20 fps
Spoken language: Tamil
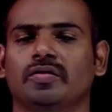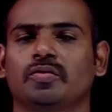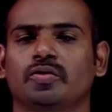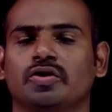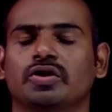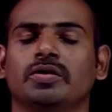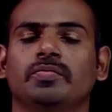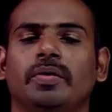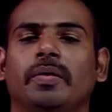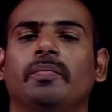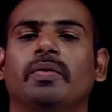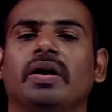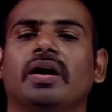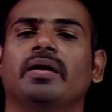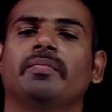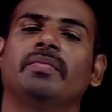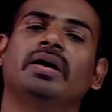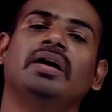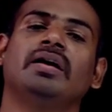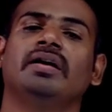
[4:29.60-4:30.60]
கொஸ்டின் பேப்பரை
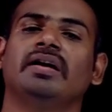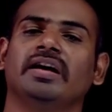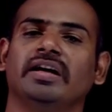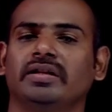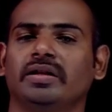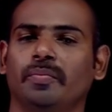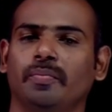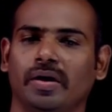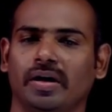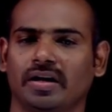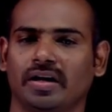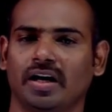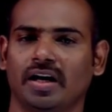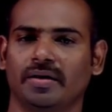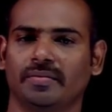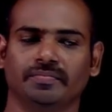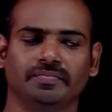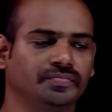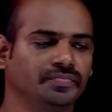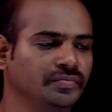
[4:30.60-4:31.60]
நம்ம
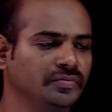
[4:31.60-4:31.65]
எதிர்பார்க்கலாம்